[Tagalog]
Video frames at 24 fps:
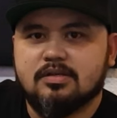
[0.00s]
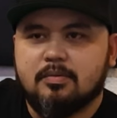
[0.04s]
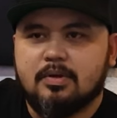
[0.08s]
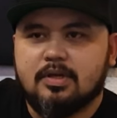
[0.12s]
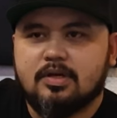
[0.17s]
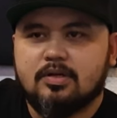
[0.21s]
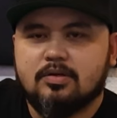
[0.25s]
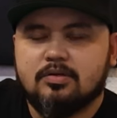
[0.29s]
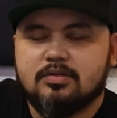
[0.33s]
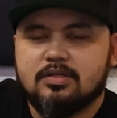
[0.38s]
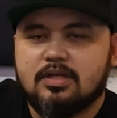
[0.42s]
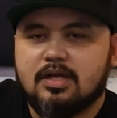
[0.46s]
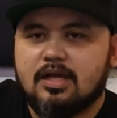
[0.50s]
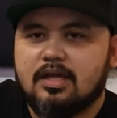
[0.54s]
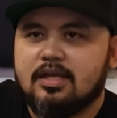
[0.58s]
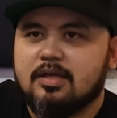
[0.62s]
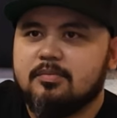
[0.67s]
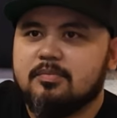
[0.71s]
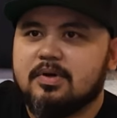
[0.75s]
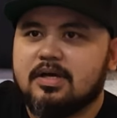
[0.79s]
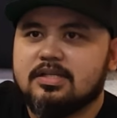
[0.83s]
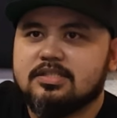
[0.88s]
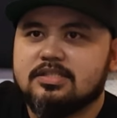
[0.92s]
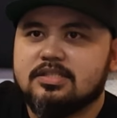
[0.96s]
Pero
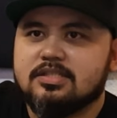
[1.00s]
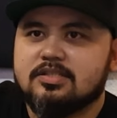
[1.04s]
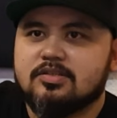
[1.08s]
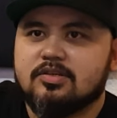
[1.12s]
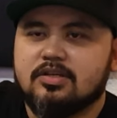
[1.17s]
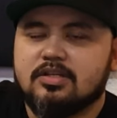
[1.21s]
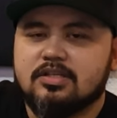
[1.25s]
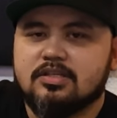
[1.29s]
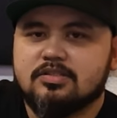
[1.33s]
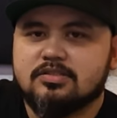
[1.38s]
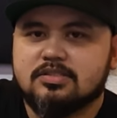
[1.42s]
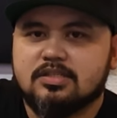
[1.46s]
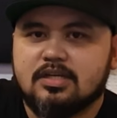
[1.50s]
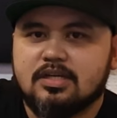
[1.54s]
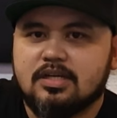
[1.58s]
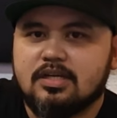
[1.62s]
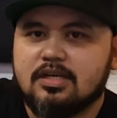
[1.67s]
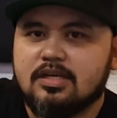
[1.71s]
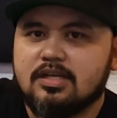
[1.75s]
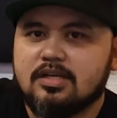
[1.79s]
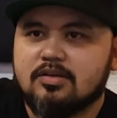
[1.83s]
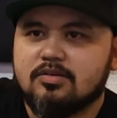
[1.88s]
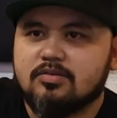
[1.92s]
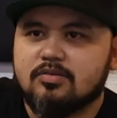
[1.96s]
na-imagine ko rin yung
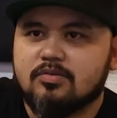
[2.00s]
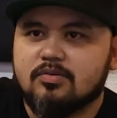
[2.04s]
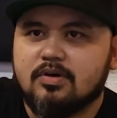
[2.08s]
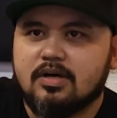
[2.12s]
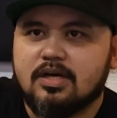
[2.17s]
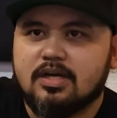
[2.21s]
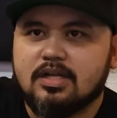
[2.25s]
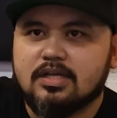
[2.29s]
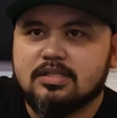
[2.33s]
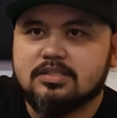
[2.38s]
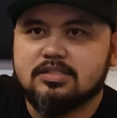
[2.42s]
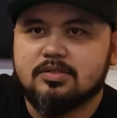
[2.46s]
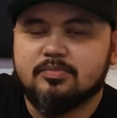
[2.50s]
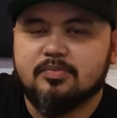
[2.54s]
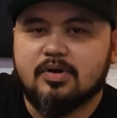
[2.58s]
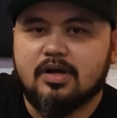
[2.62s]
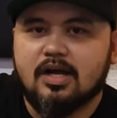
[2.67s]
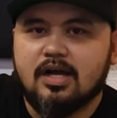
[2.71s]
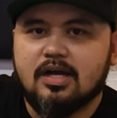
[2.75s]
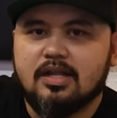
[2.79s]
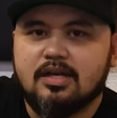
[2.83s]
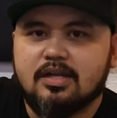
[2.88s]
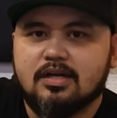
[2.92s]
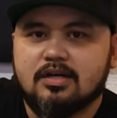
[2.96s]
sarili ko, kuwari, sa
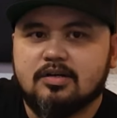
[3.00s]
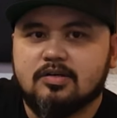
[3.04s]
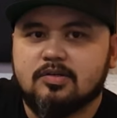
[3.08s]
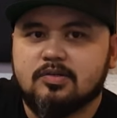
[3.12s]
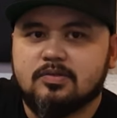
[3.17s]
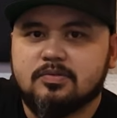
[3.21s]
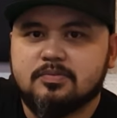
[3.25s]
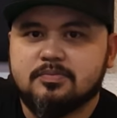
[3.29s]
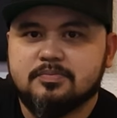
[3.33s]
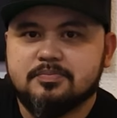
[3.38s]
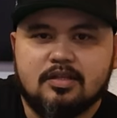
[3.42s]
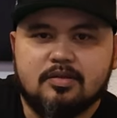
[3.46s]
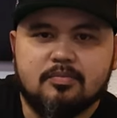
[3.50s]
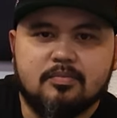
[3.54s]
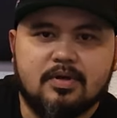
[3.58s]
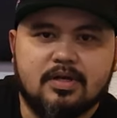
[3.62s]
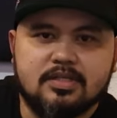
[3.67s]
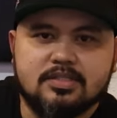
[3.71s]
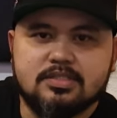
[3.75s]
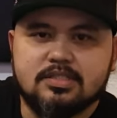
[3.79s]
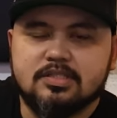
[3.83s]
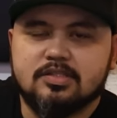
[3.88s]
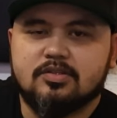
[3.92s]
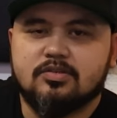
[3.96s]
mga anak ko.
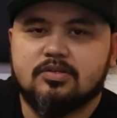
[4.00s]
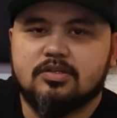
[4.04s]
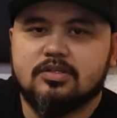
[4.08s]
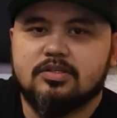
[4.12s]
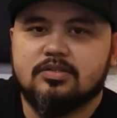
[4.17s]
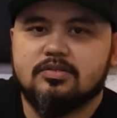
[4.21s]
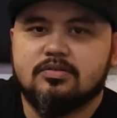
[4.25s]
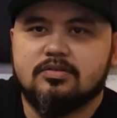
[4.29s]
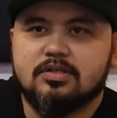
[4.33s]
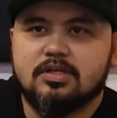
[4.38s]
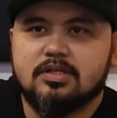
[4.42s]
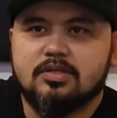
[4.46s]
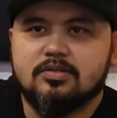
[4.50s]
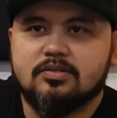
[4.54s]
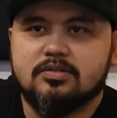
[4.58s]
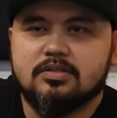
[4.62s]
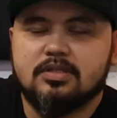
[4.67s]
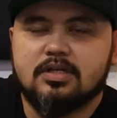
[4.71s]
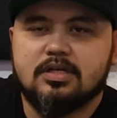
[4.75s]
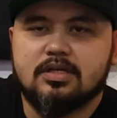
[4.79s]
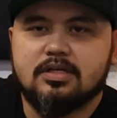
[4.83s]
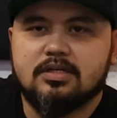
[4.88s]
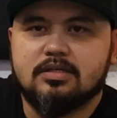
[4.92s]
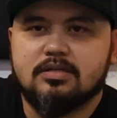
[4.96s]
Imagine ko rin yung ganun
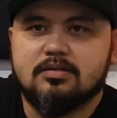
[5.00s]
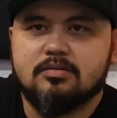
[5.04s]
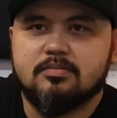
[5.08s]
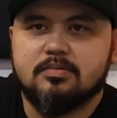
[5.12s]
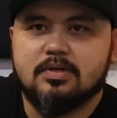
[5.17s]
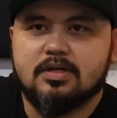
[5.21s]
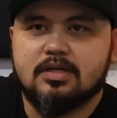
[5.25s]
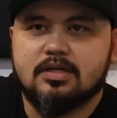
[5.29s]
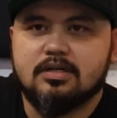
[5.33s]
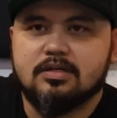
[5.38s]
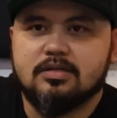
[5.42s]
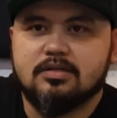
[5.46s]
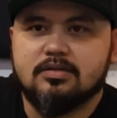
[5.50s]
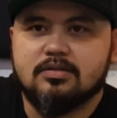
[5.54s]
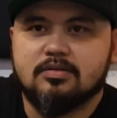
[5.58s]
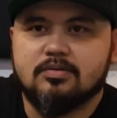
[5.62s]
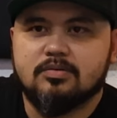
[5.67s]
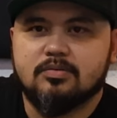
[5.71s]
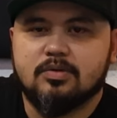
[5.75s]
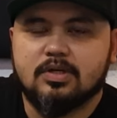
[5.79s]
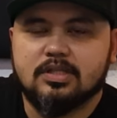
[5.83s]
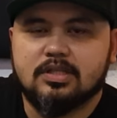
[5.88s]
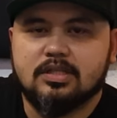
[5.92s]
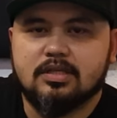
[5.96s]
na parang,
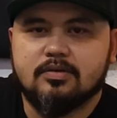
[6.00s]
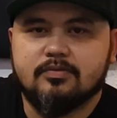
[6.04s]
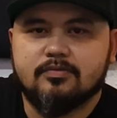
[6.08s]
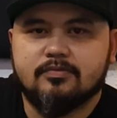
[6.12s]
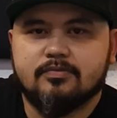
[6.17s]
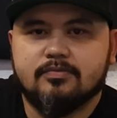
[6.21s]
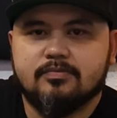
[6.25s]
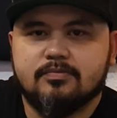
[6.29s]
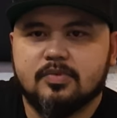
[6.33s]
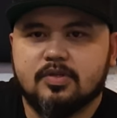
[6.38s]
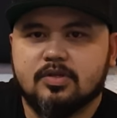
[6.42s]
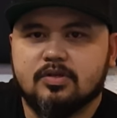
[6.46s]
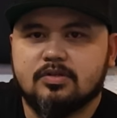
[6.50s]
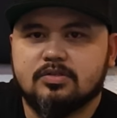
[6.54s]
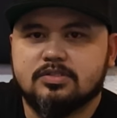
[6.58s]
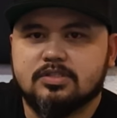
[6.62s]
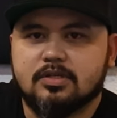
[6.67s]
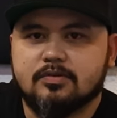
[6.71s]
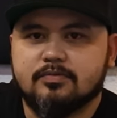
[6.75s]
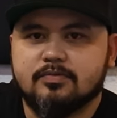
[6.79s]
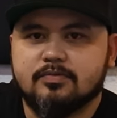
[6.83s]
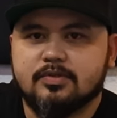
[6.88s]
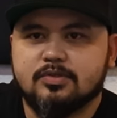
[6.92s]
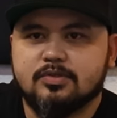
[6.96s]
what if yun
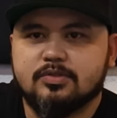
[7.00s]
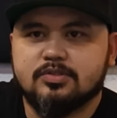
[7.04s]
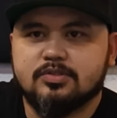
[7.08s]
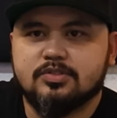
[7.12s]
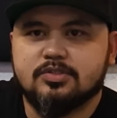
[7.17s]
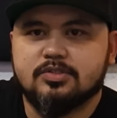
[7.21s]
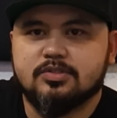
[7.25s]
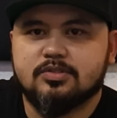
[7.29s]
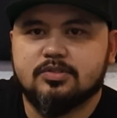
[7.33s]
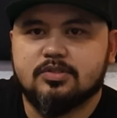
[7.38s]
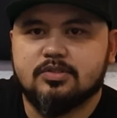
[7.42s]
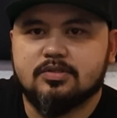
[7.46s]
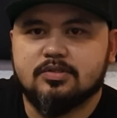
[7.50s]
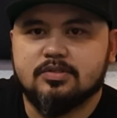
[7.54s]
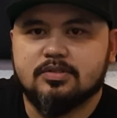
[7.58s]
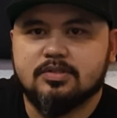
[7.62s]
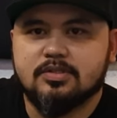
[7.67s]
sa future